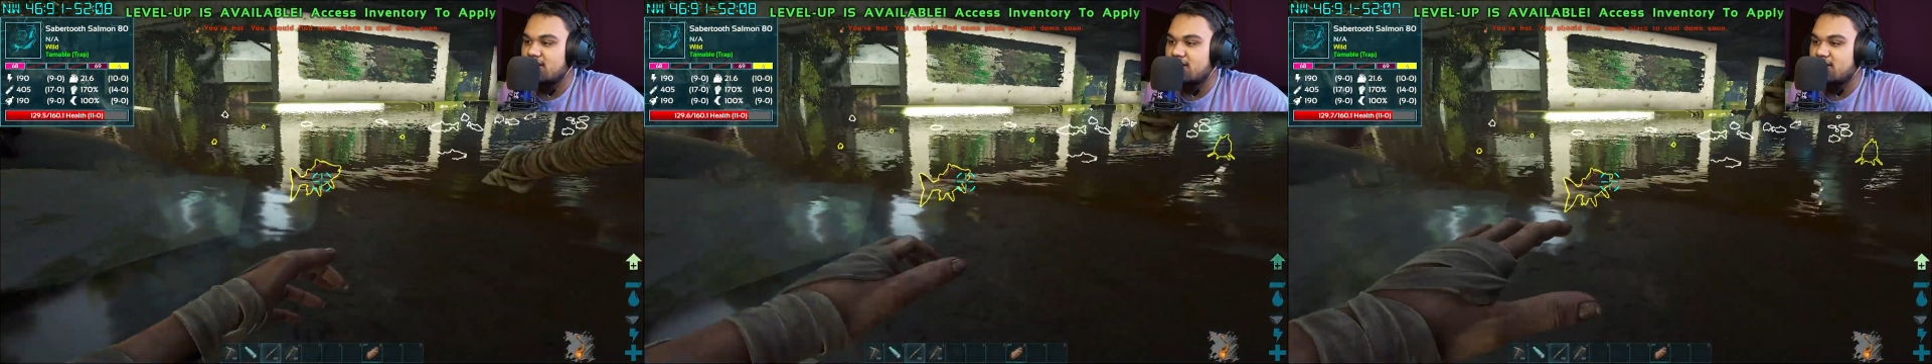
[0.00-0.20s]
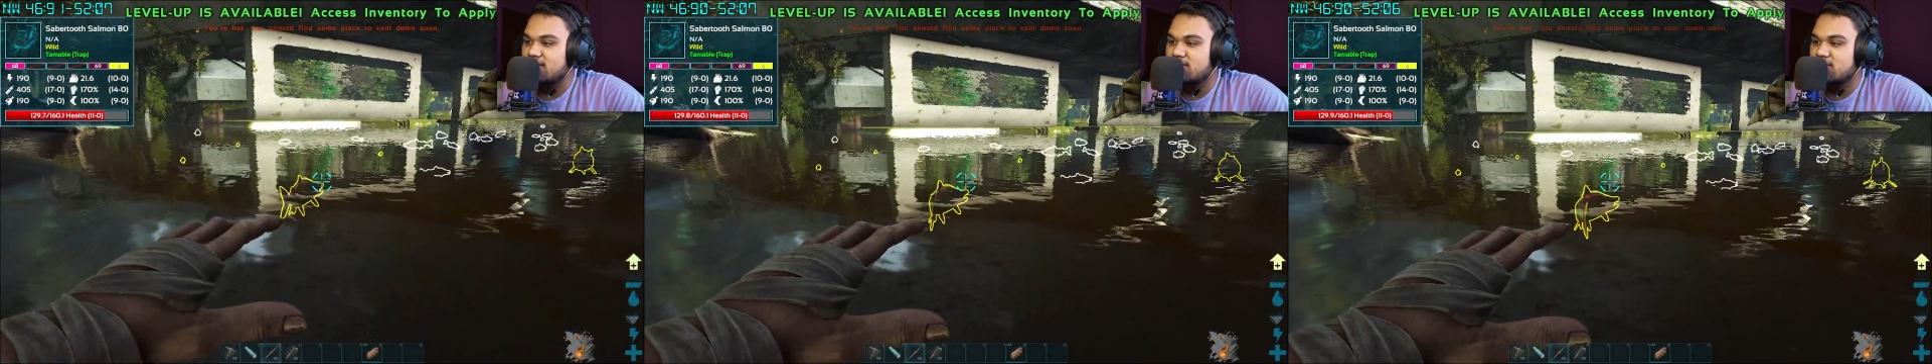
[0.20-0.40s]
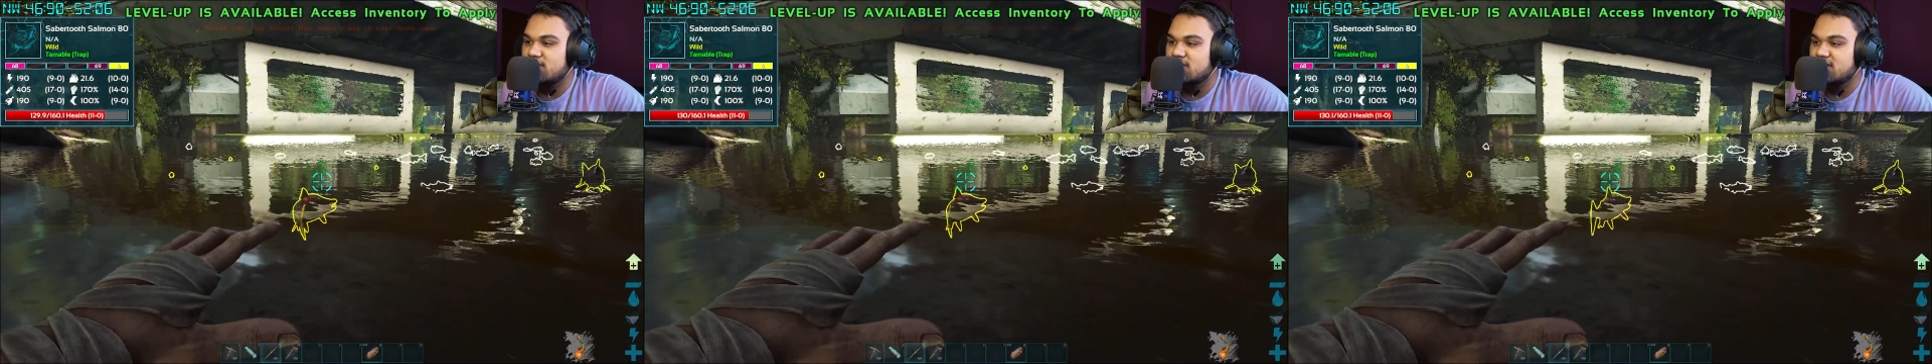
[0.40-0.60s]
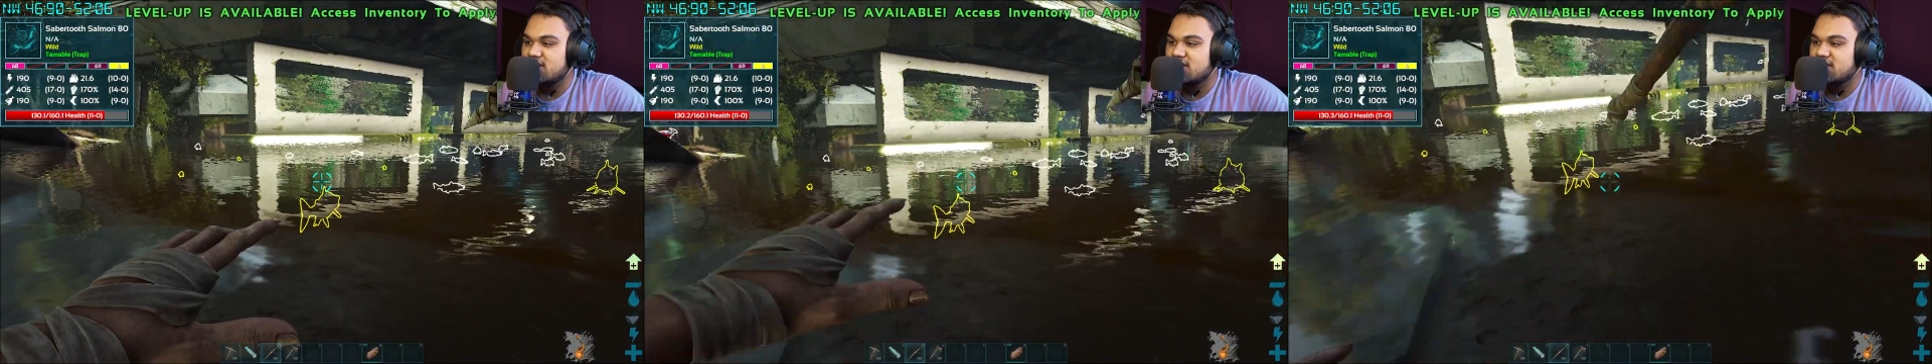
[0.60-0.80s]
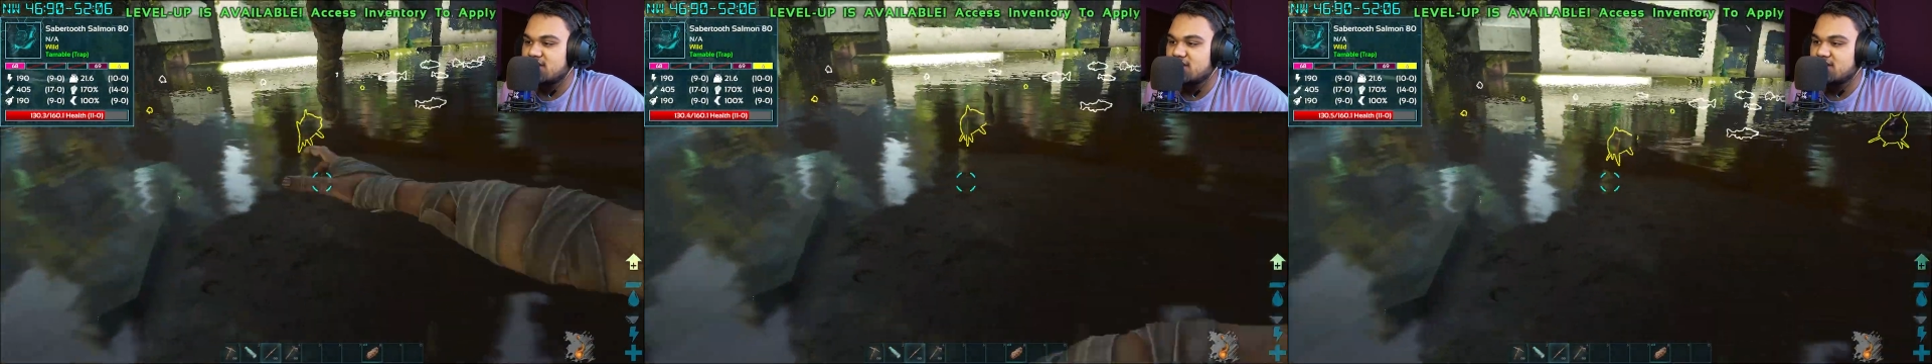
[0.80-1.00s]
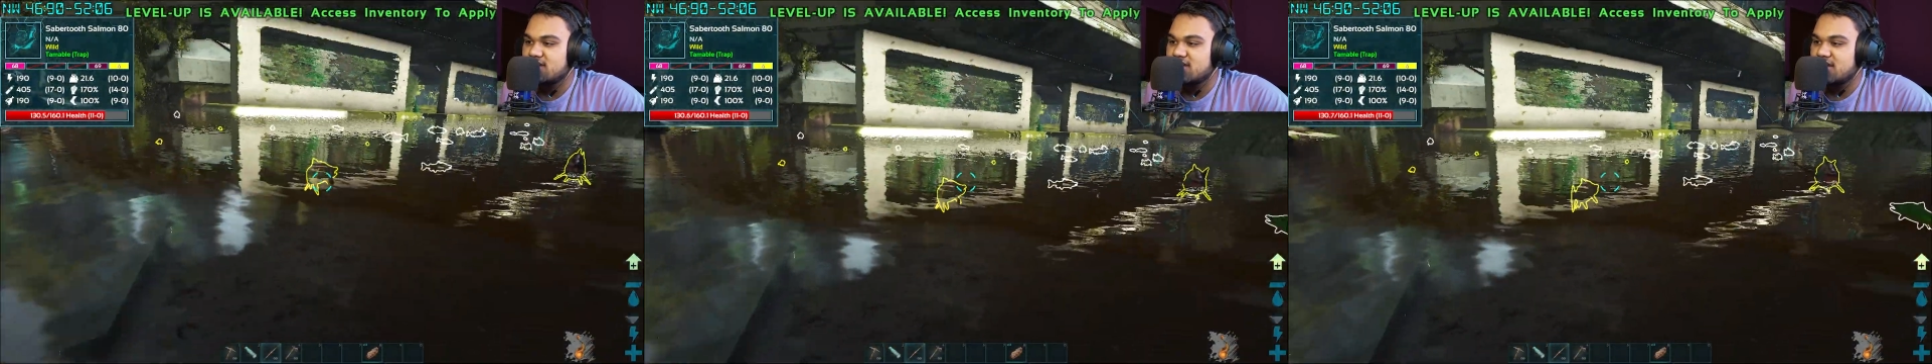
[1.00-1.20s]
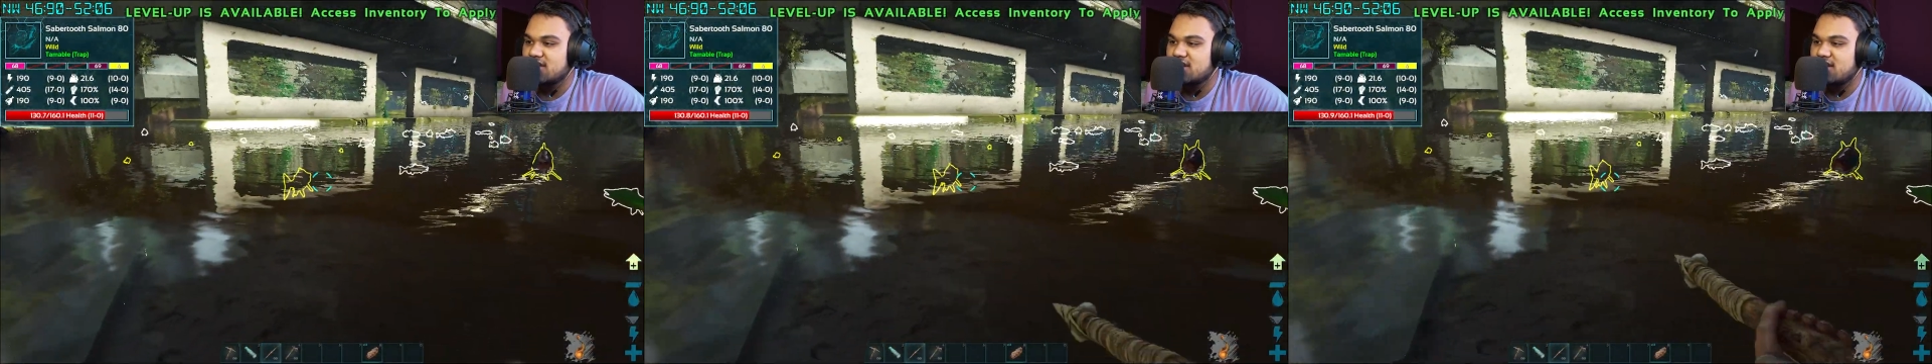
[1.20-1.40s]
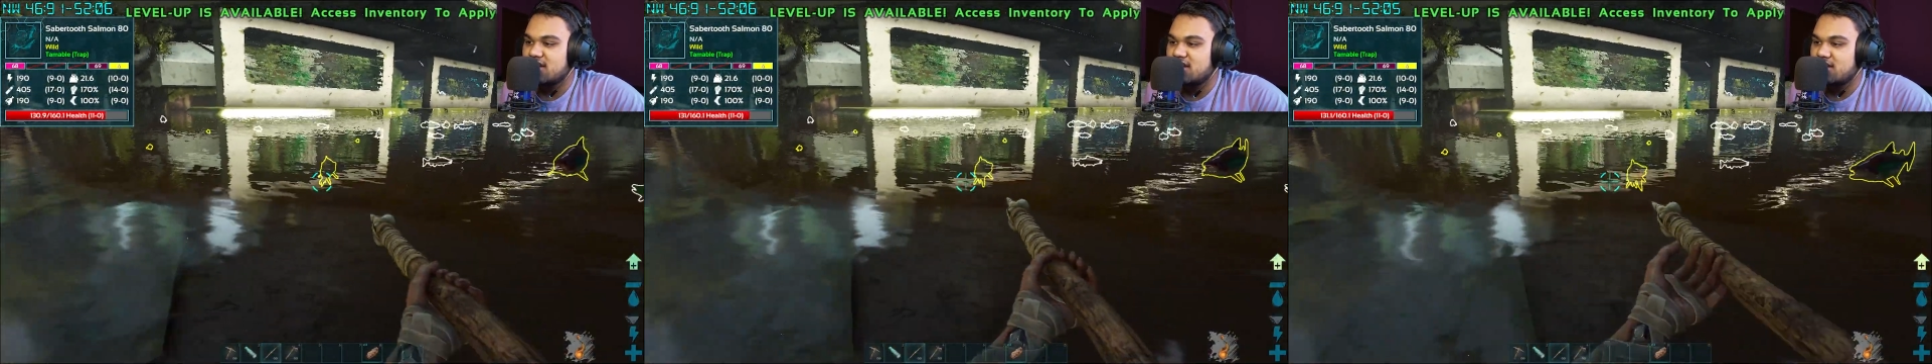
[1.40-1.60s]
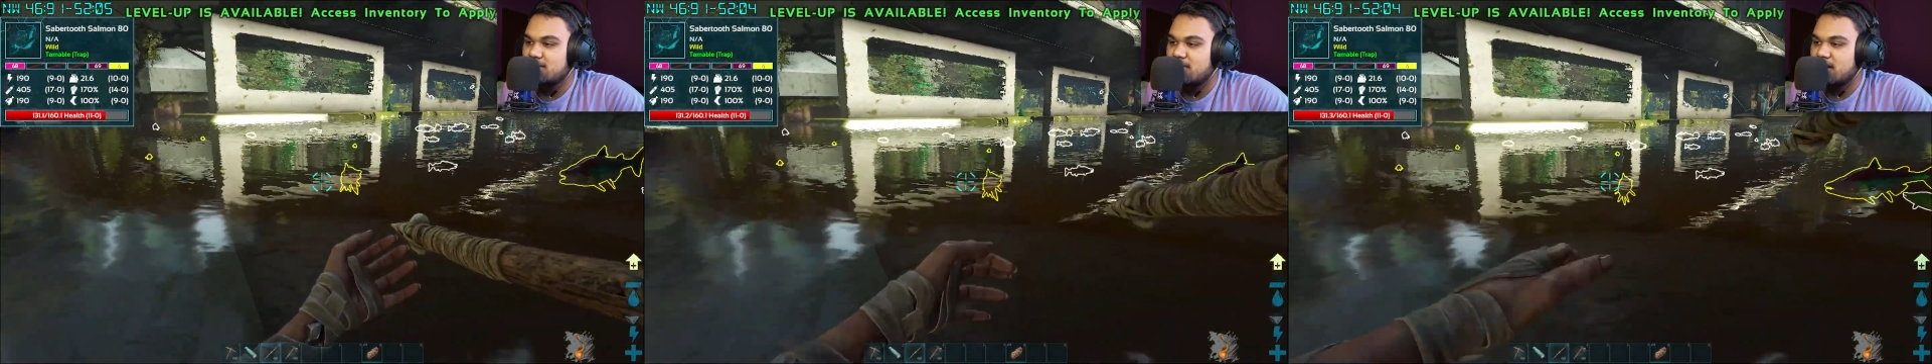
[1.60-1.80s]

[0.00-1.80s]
और मौका देता नहीं